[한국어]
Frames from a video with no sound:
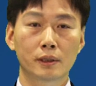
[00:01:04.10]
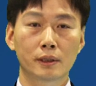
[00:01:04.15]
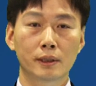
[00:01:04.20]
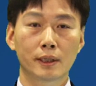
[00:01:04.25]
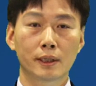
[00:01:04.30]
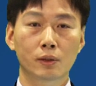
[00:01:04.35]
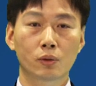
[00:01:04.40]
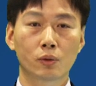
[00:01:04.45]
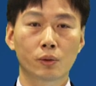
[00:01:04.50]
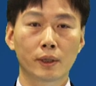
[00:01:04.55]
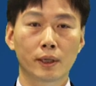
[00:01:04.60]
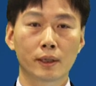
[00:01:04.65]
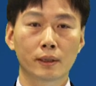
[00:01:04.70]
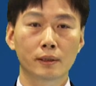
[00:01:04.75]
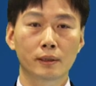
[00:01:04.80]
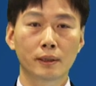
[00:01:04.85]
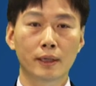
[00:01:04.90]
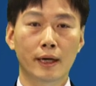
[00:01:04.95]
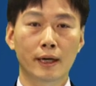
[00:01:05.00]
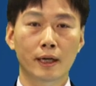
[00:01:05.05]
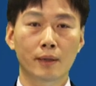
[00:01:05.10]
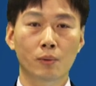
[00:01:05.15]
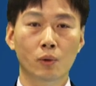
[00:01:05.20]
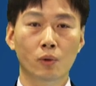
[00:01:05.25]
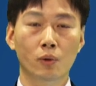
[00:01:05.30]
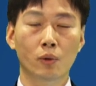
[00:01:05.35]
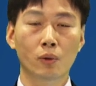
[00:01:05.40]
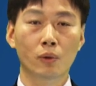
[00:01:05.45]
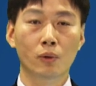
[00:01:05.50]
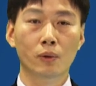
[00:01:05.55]
시장 동향을
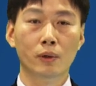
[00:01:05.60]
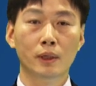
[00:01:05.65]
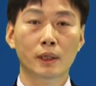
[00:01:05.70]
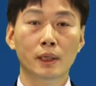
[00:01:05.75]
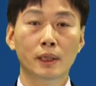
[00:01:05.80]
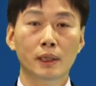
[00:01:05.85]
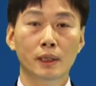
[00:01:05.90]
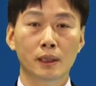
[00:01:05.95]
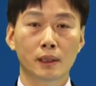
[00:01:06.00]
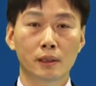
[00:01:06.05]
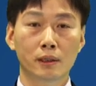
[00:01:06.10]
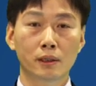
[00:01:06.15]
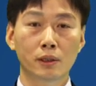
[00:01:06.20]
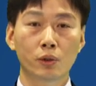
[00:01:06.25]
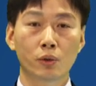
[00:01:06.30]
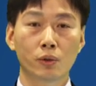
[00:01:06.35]
알아보고 이를